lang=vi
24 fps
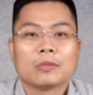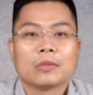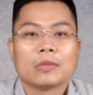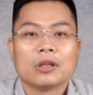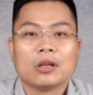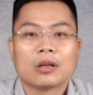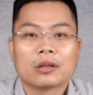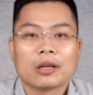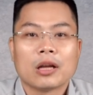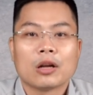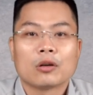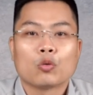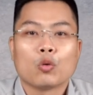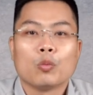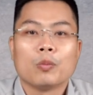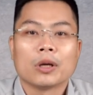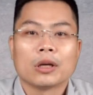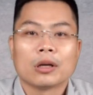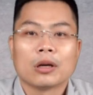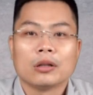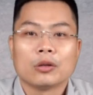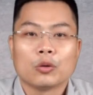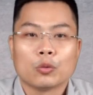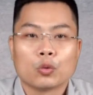lượng điện của
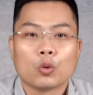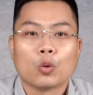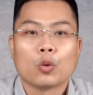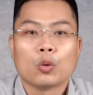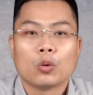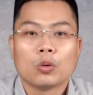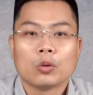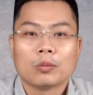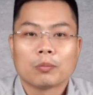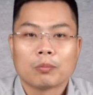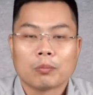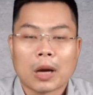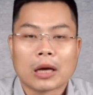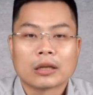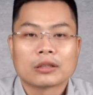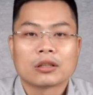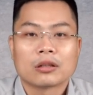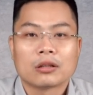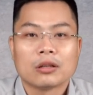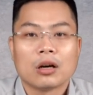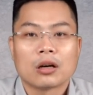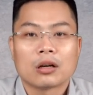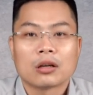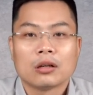mình cần tiêu thụ bằng
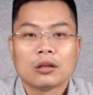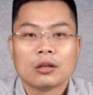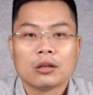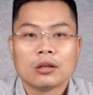sức nước.